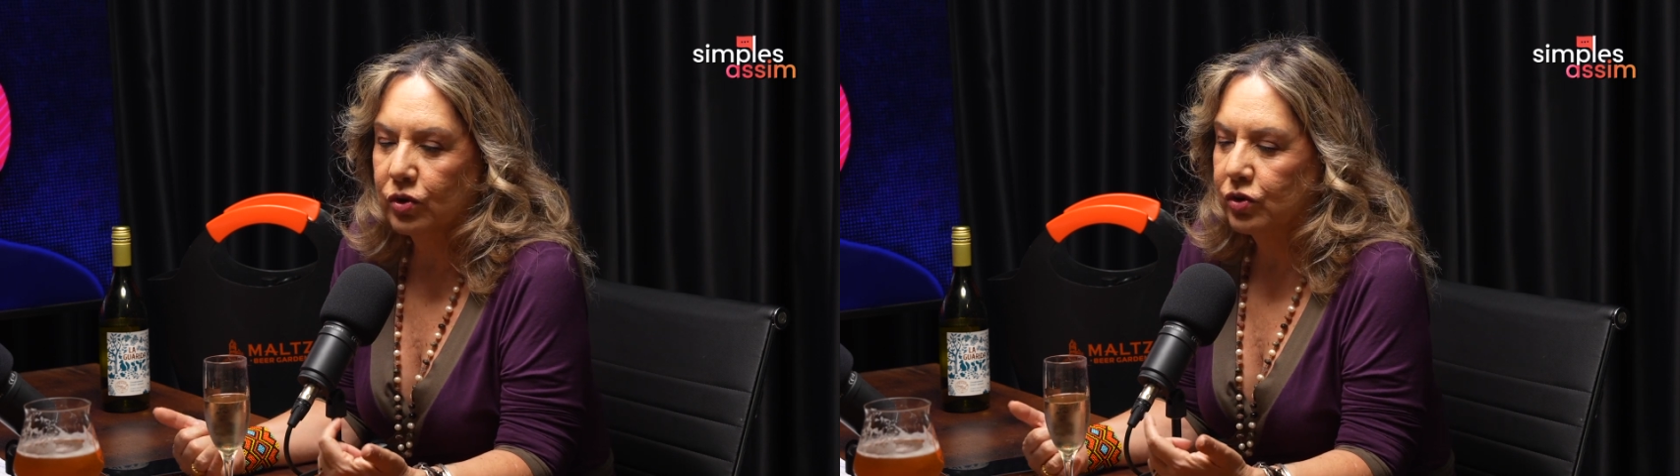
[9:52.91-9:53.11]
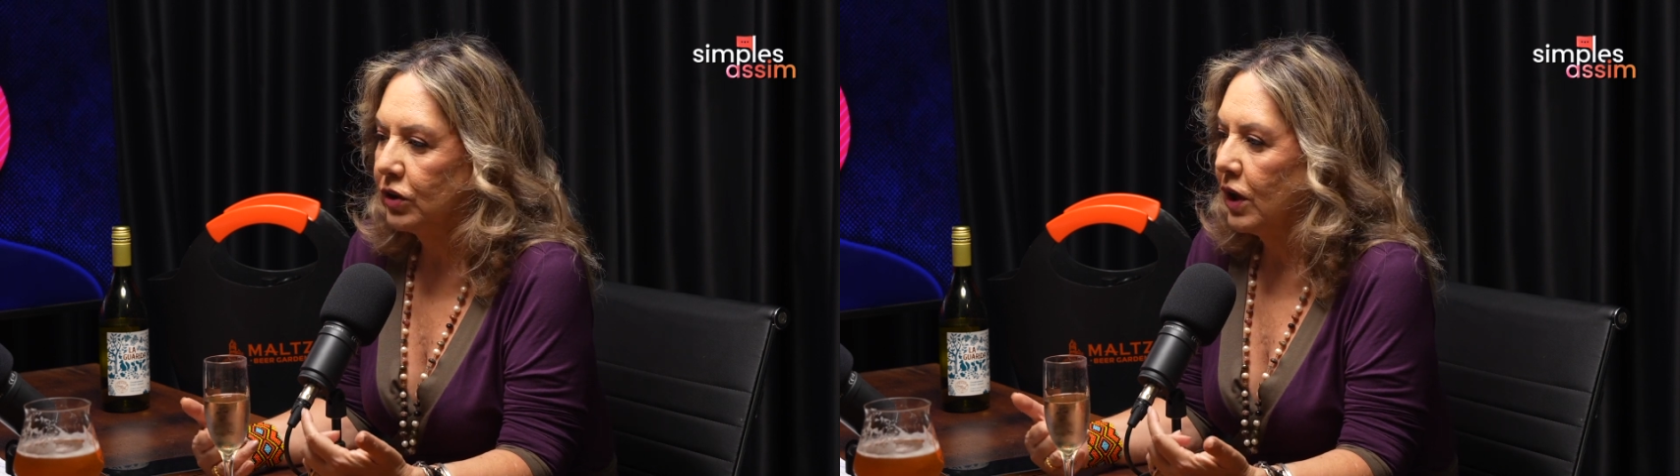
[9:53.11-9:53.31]

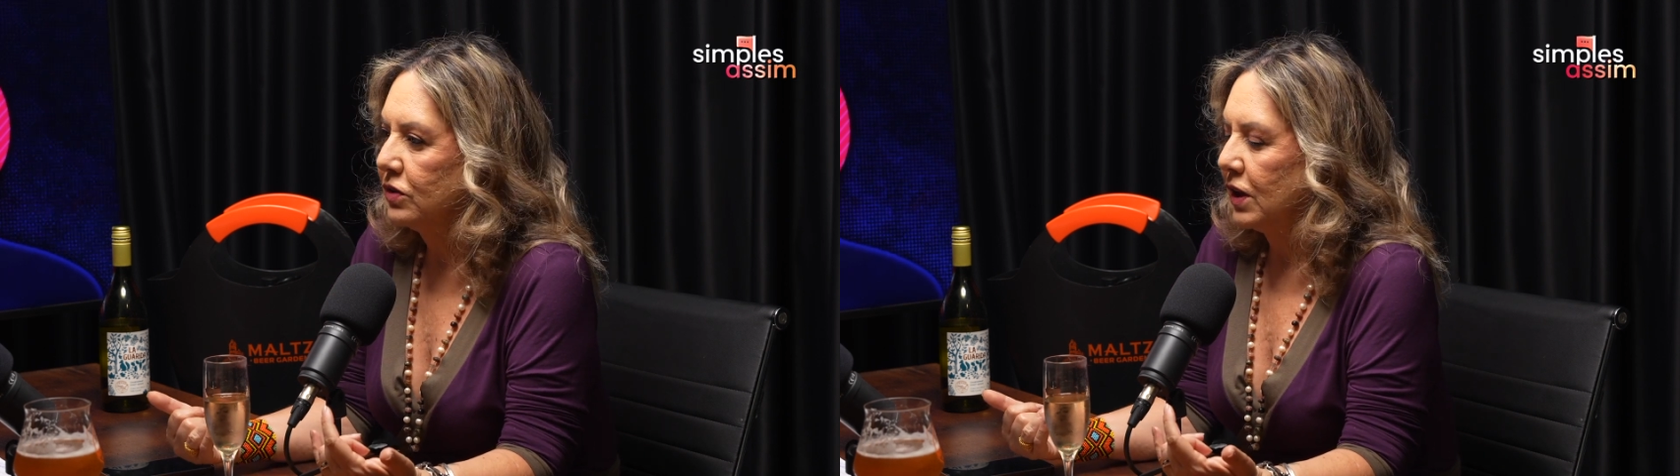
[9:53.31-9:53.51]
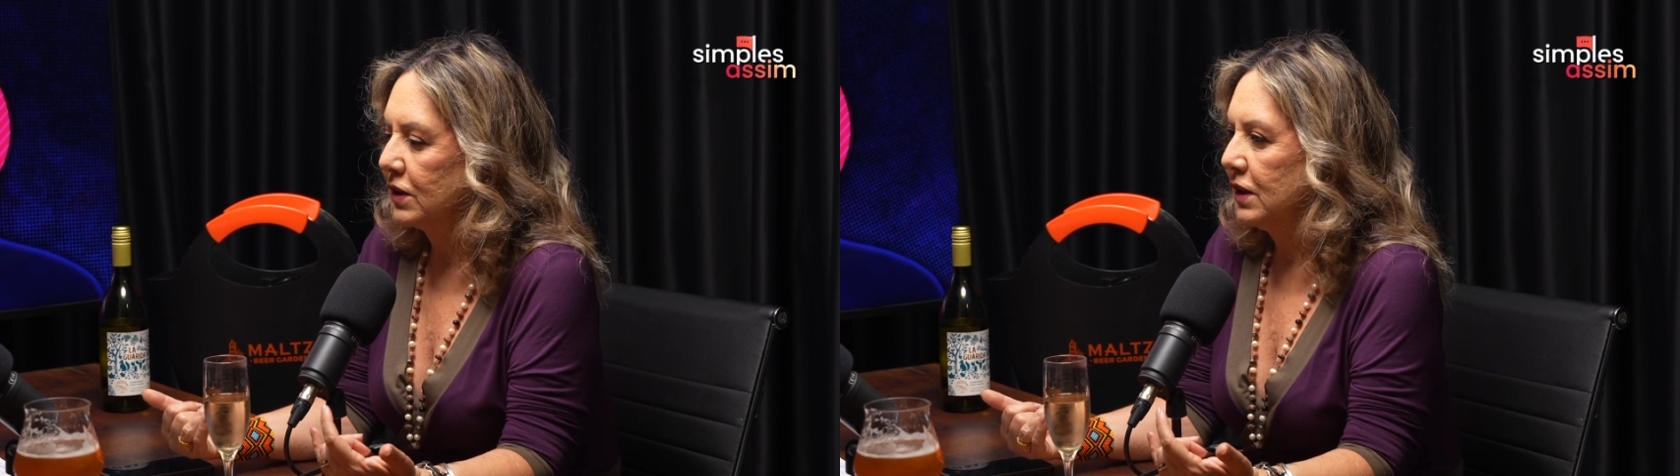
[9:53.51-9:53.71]
hoje eu tenho
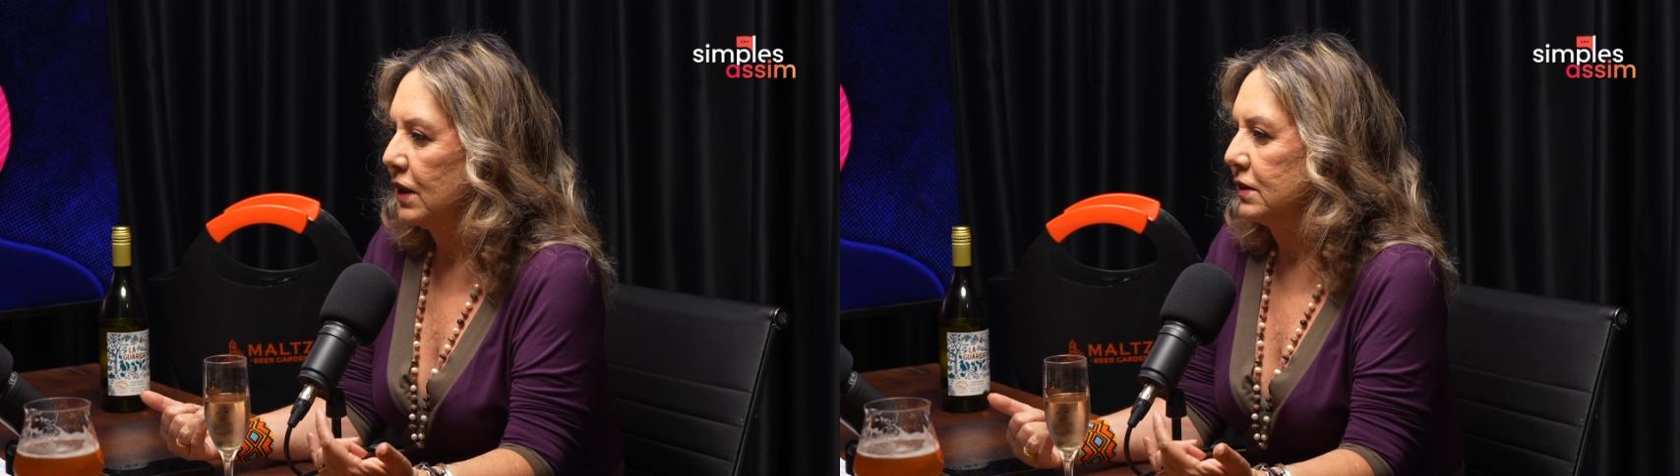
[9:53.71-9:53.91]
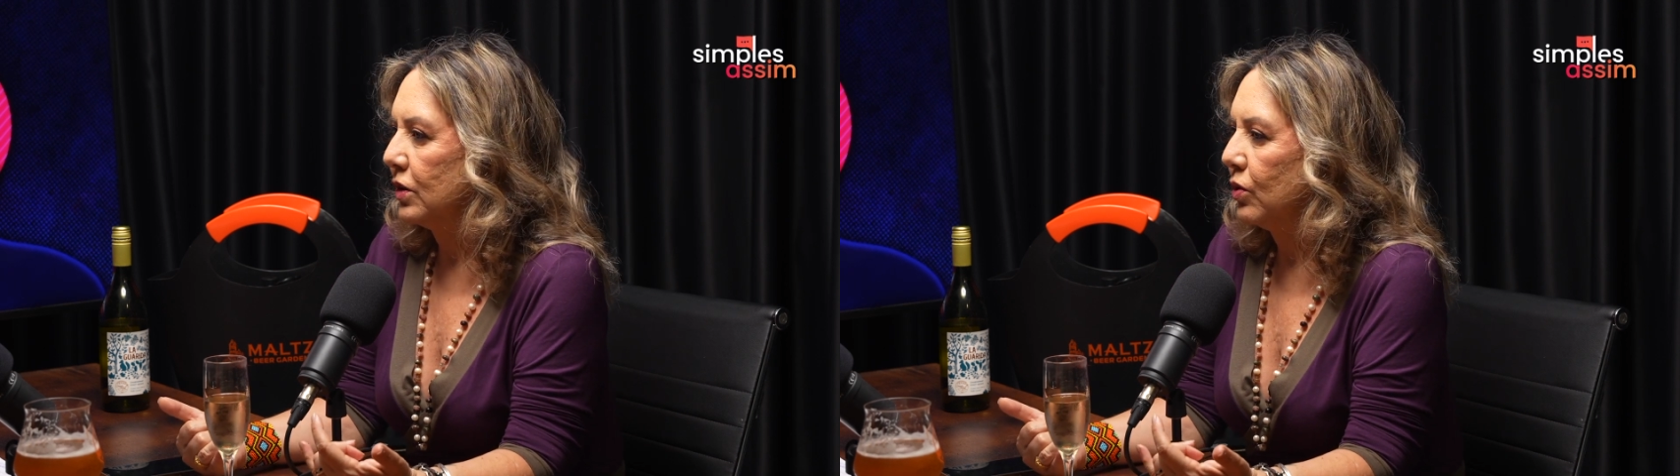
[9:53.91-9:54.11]

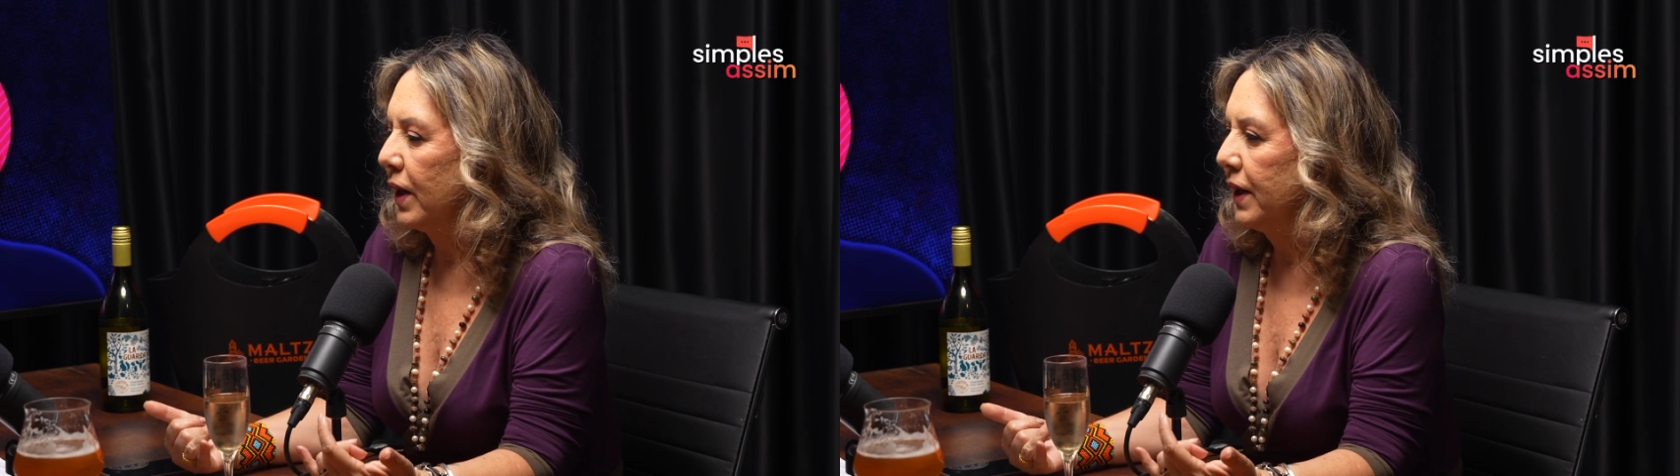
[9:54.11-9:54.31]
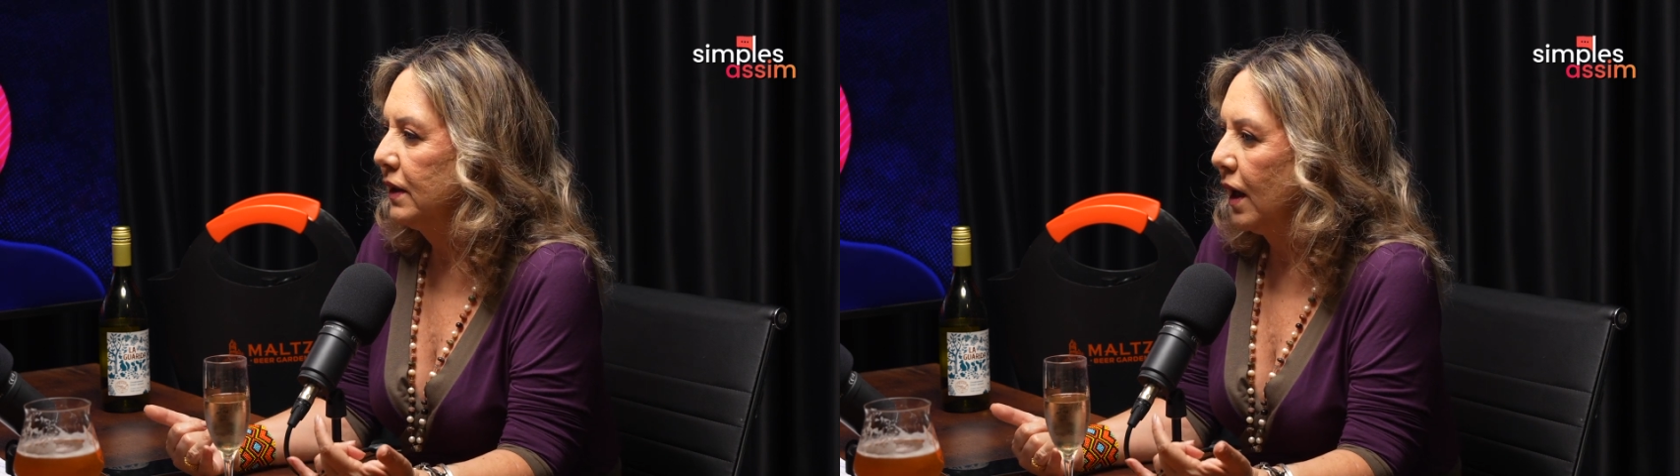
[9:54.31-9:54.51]
60, são
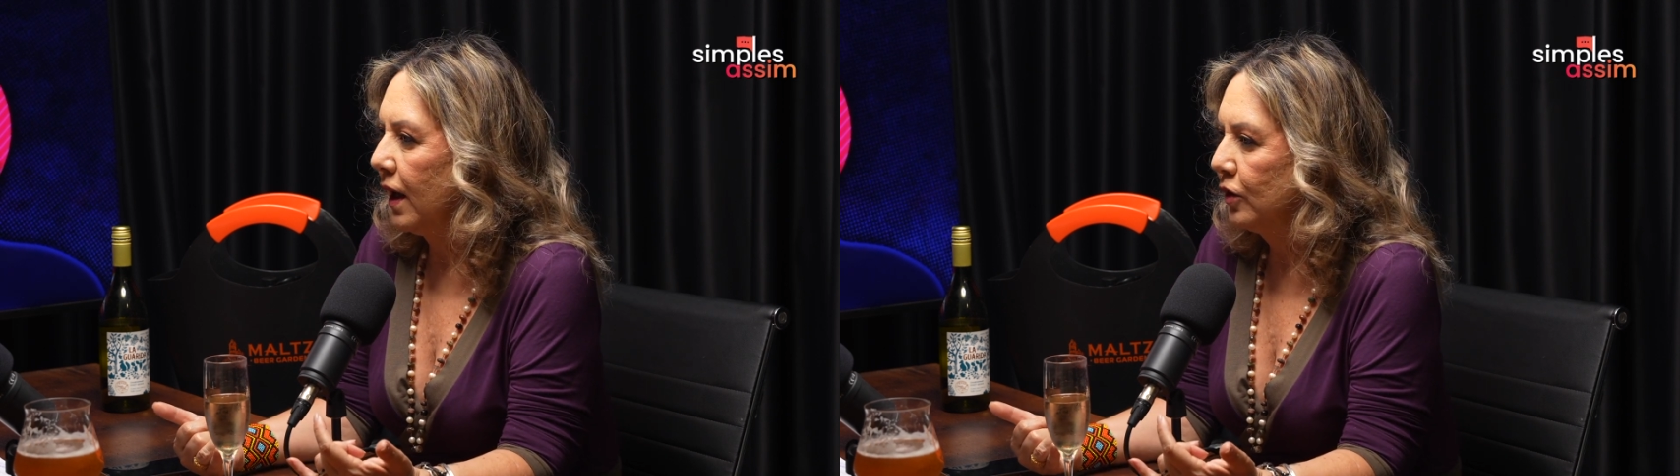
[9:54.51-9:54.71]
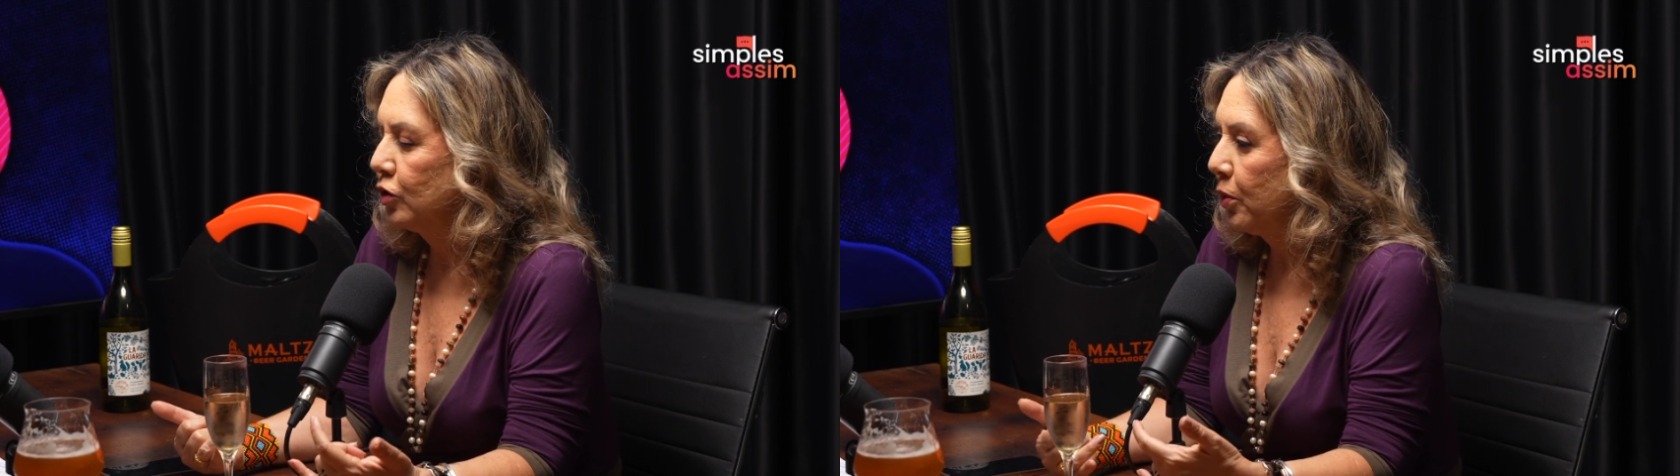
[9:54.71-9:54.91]
40 anos.